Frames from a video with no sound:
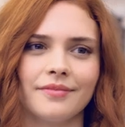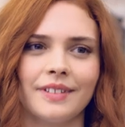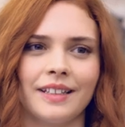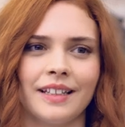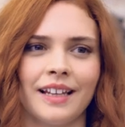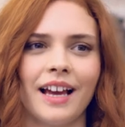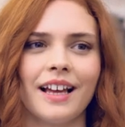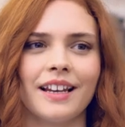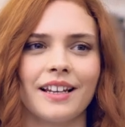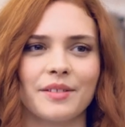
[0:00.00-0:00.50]

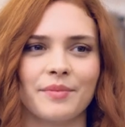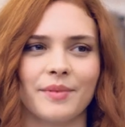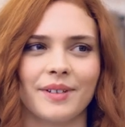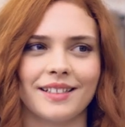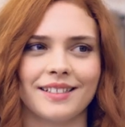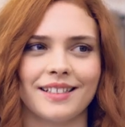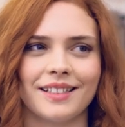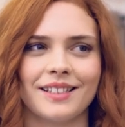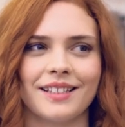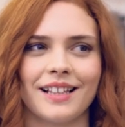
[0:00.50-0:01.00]
ja, dass man
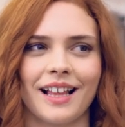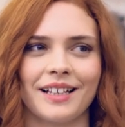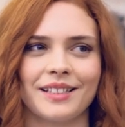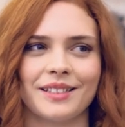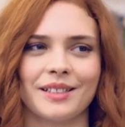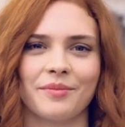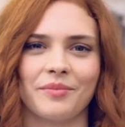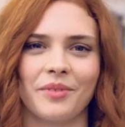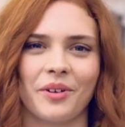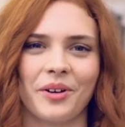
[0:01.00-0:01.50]
das jetzt
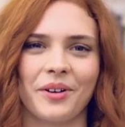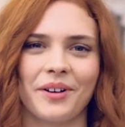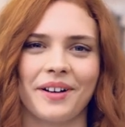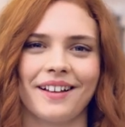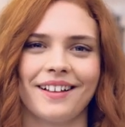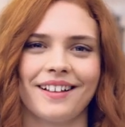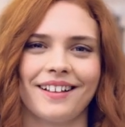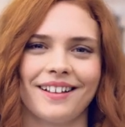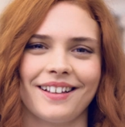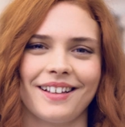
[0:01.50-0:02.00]
langsam noch
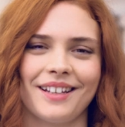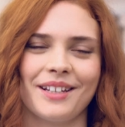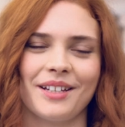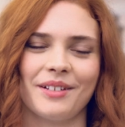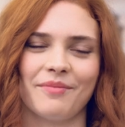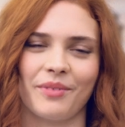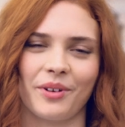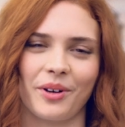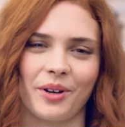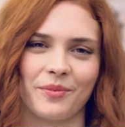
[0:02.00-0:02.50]

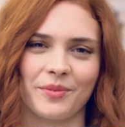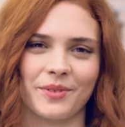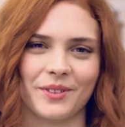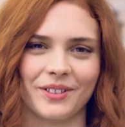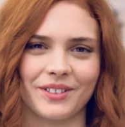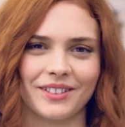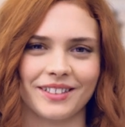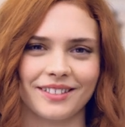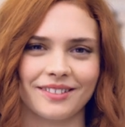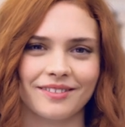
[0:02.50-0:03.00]
hinbekommen
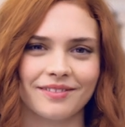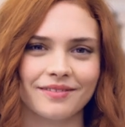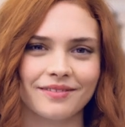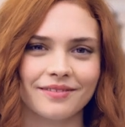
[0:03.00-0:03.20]
sollte.